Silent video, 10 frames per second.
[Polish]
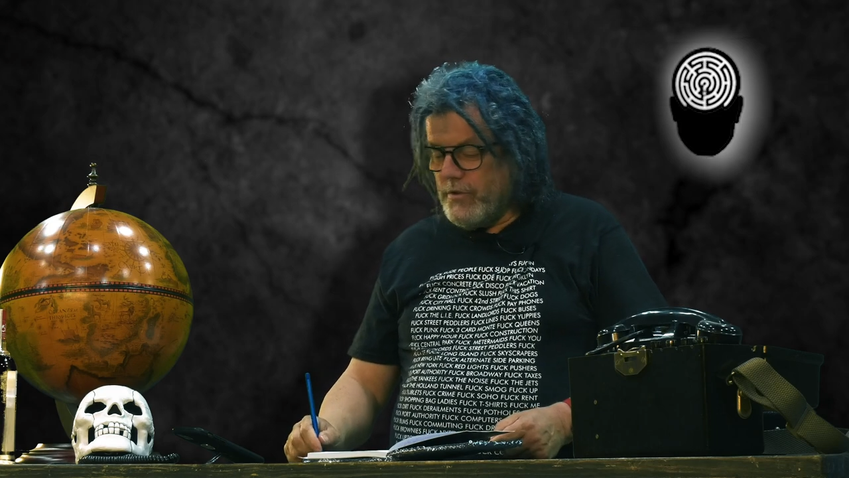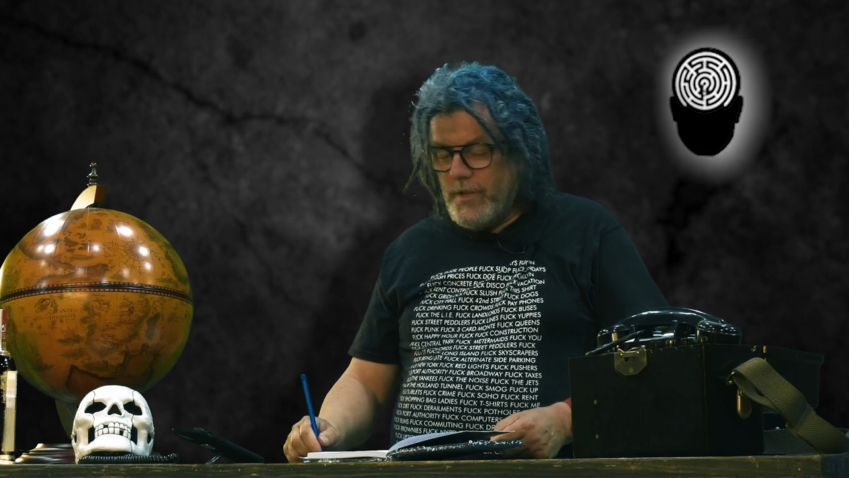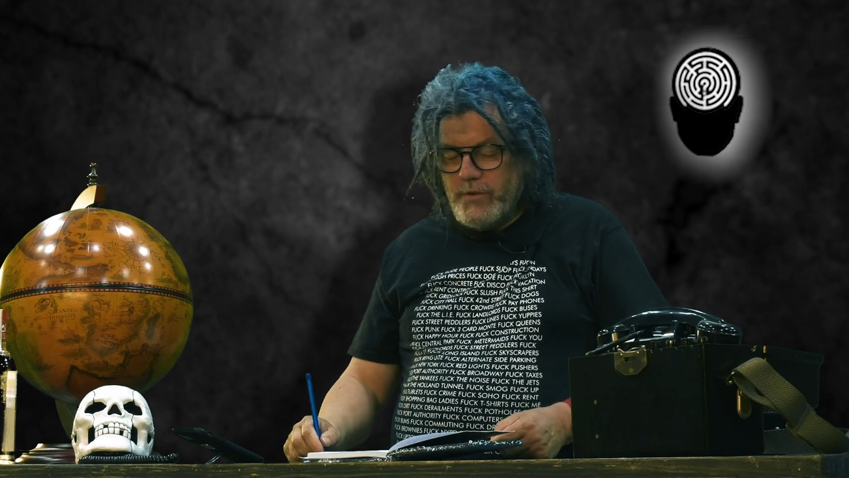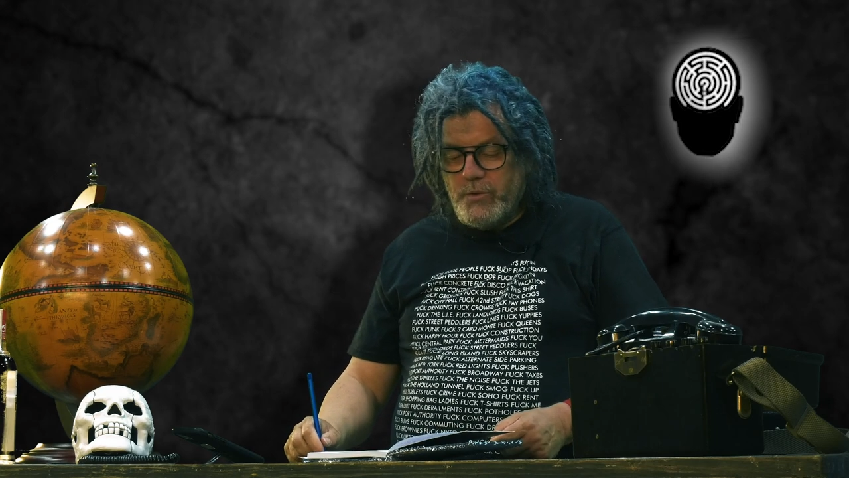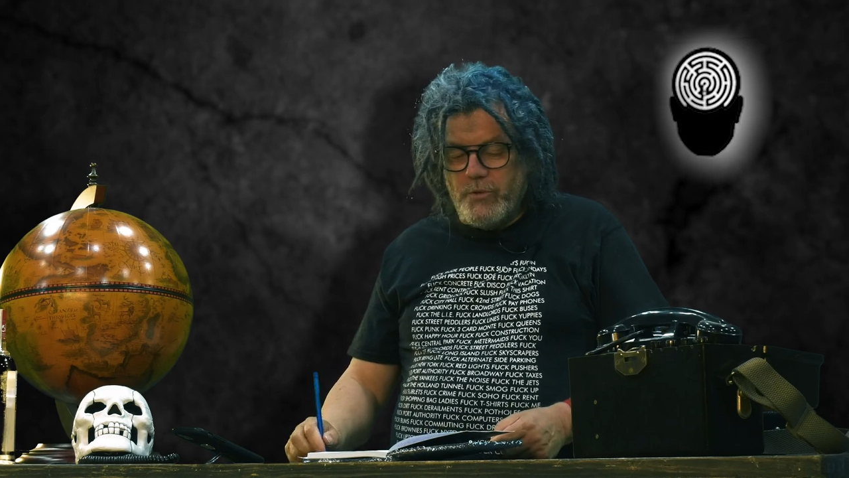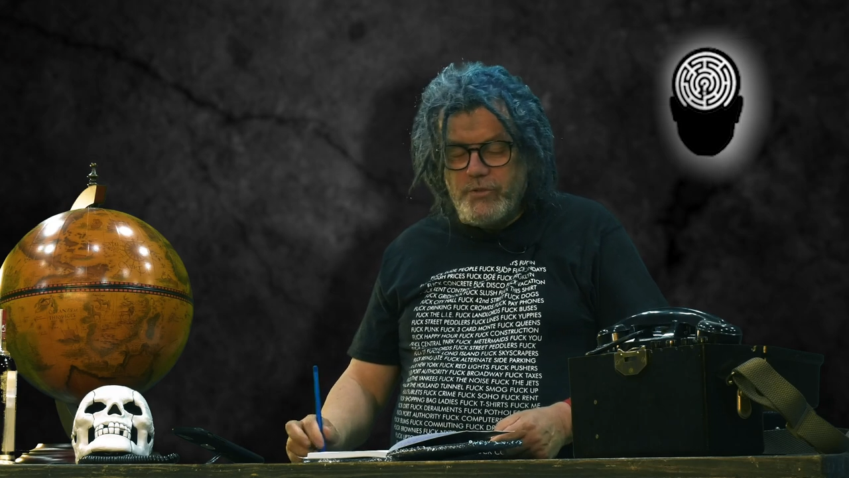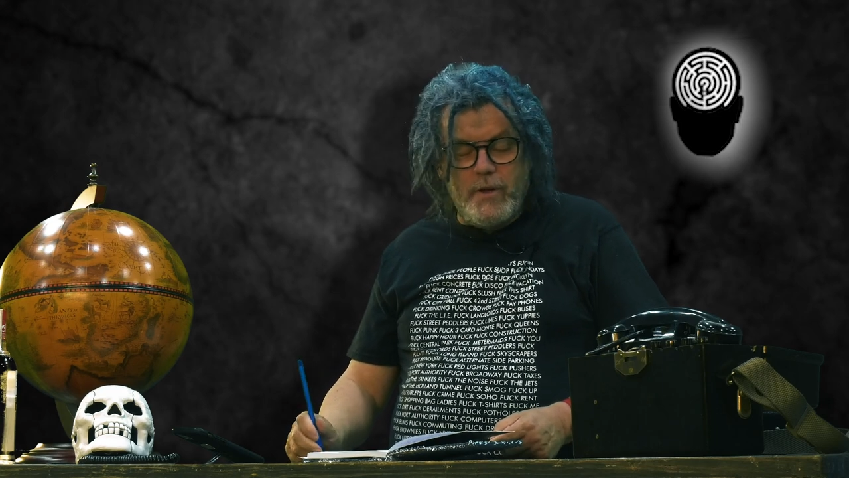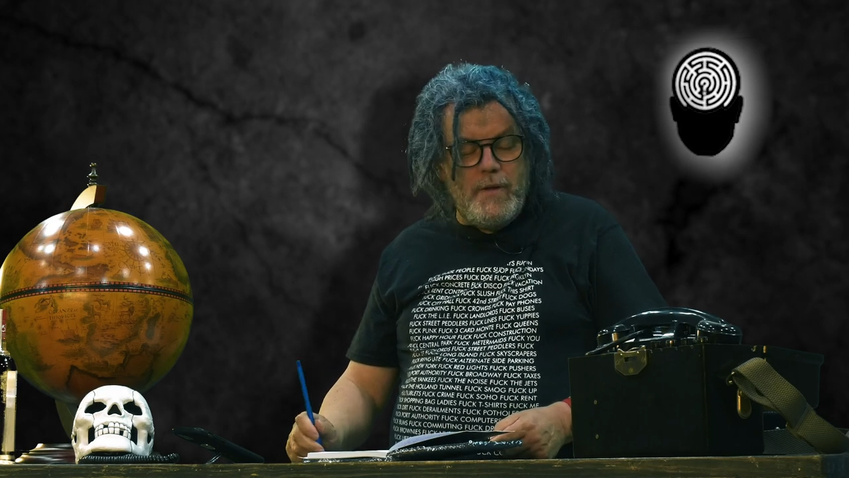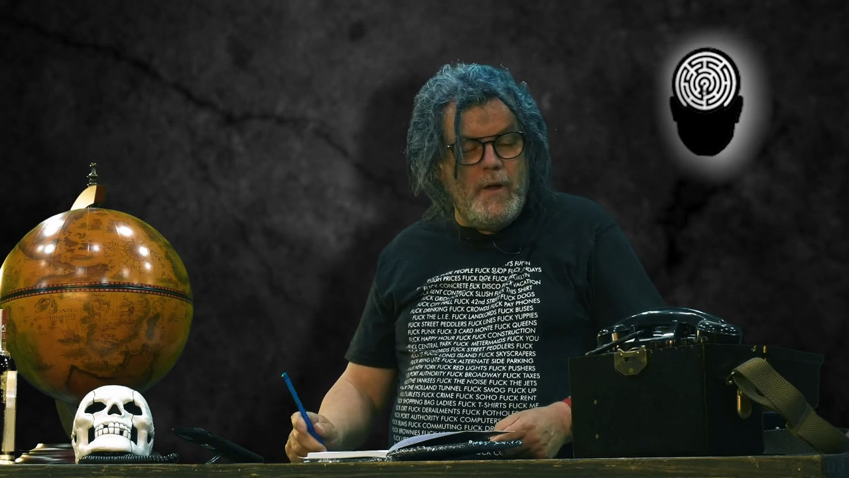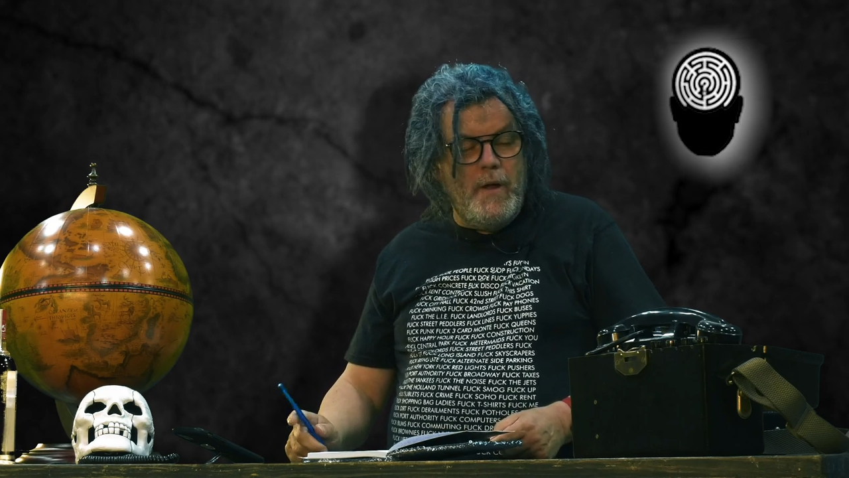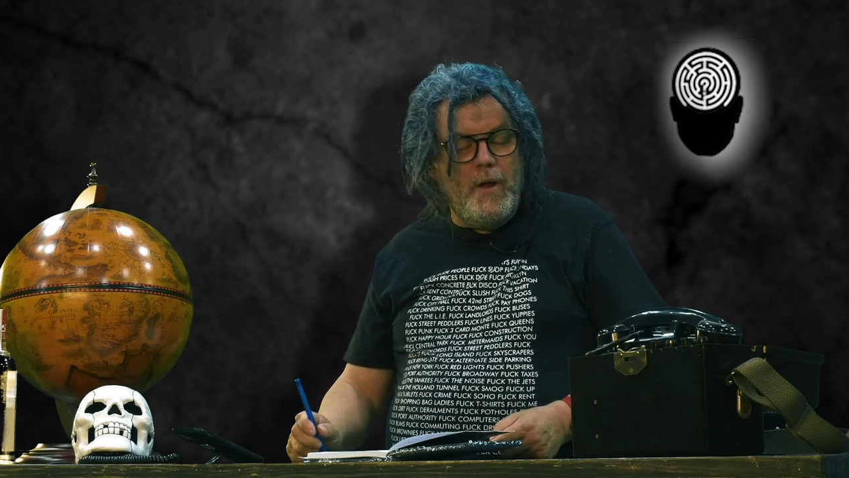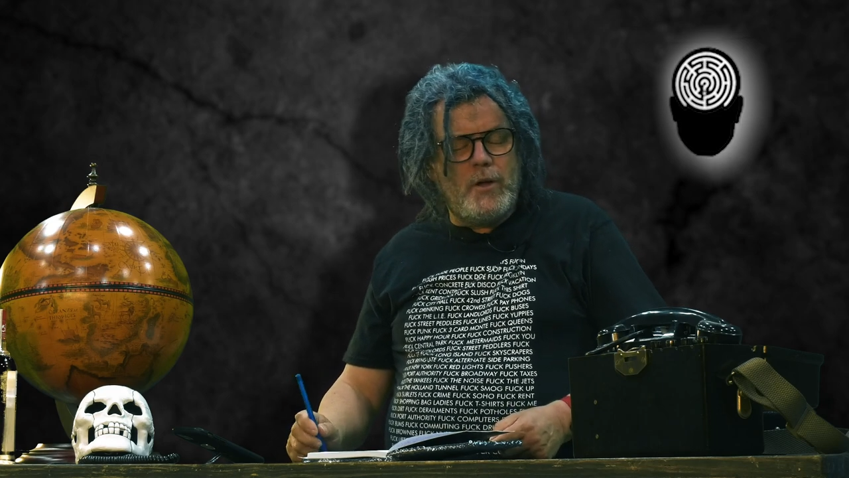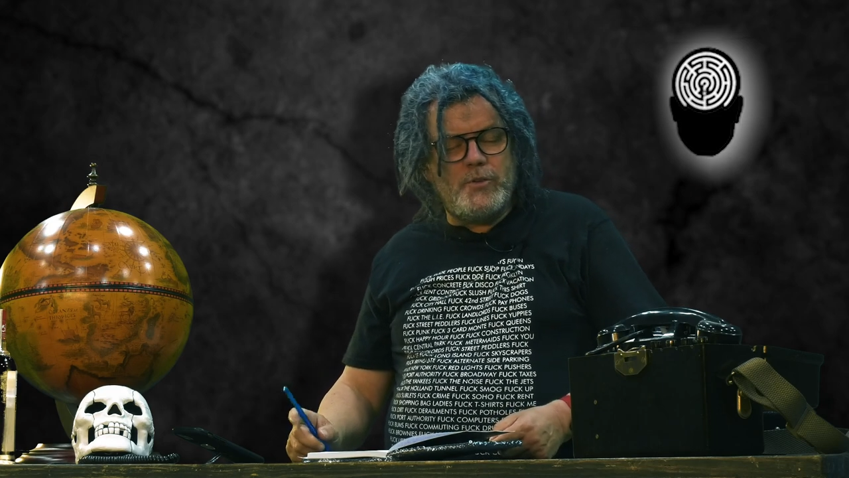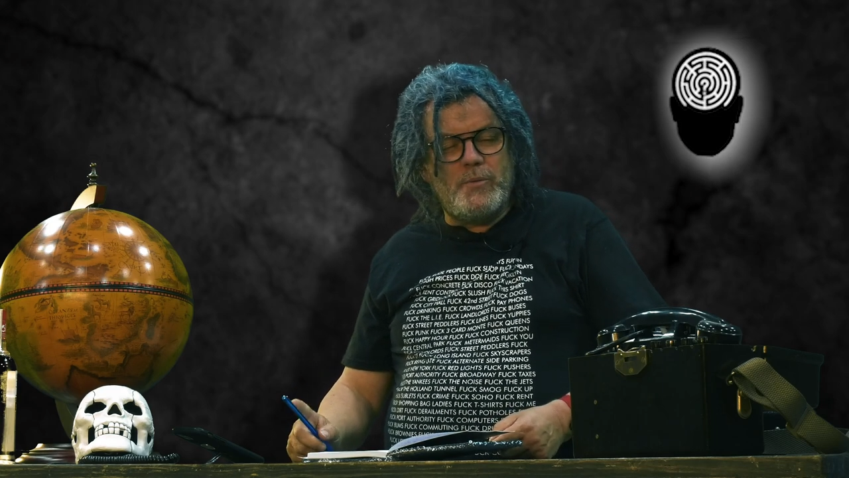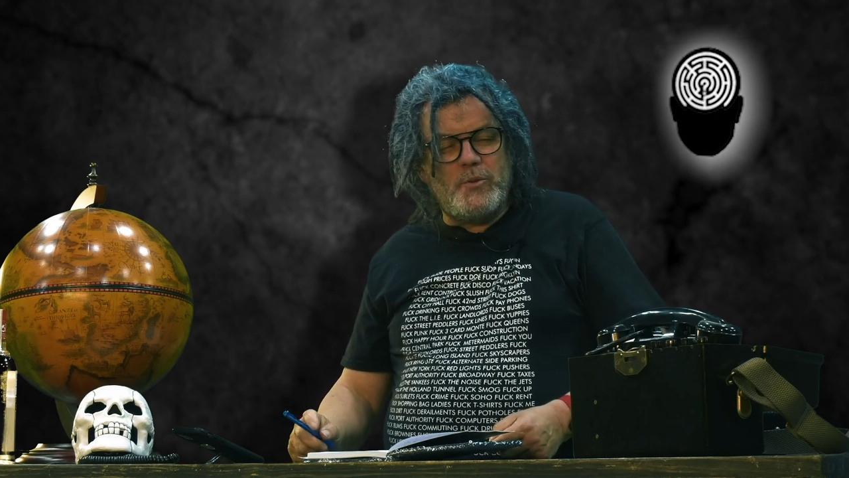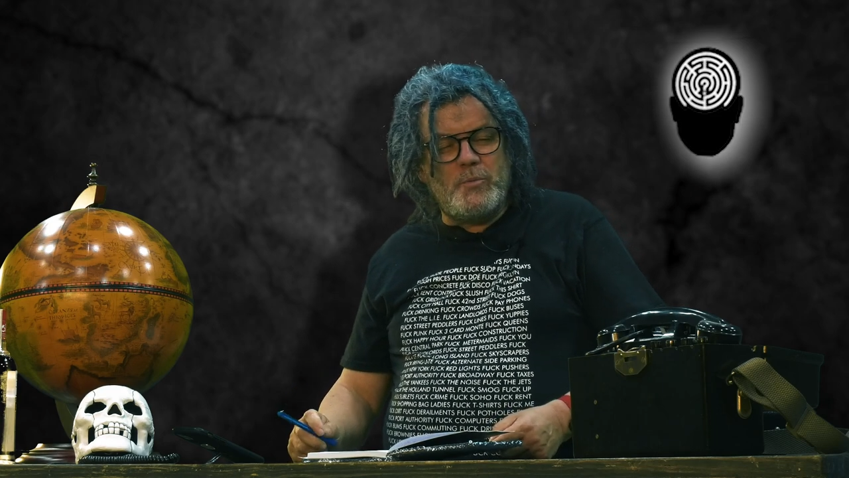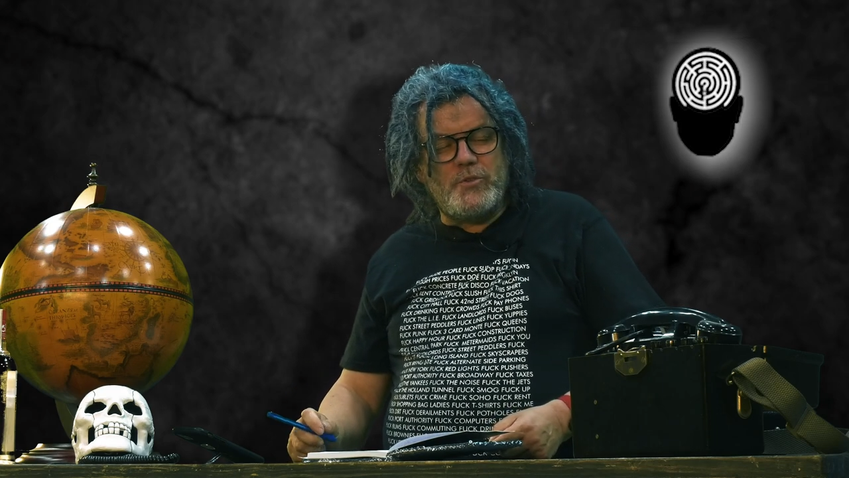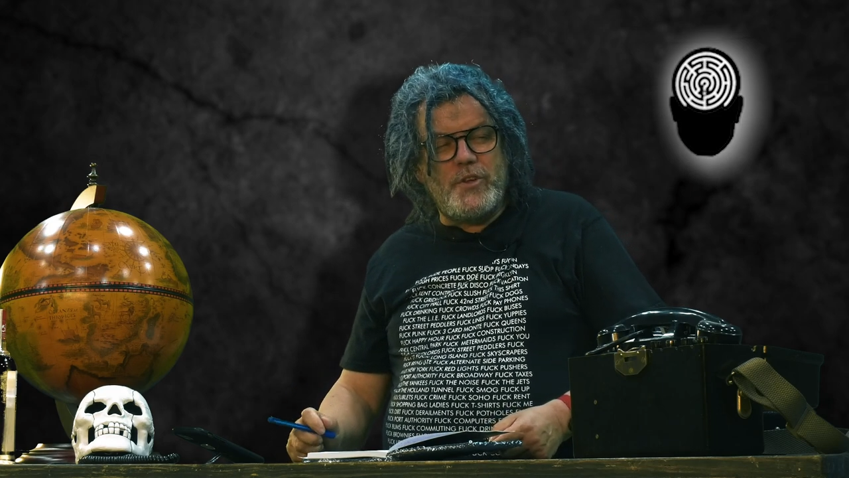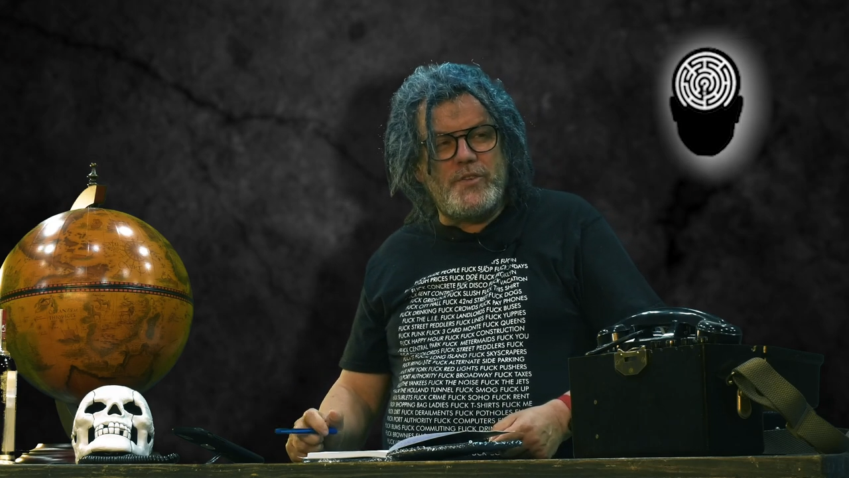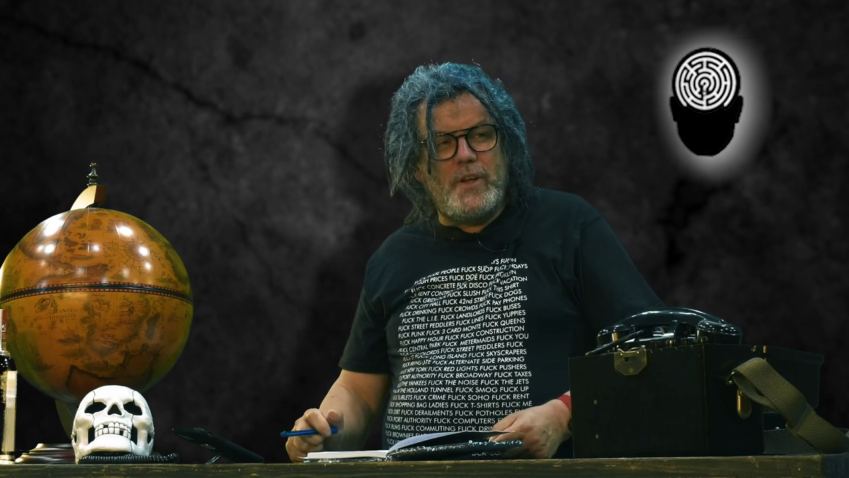To nawet można, to nawet można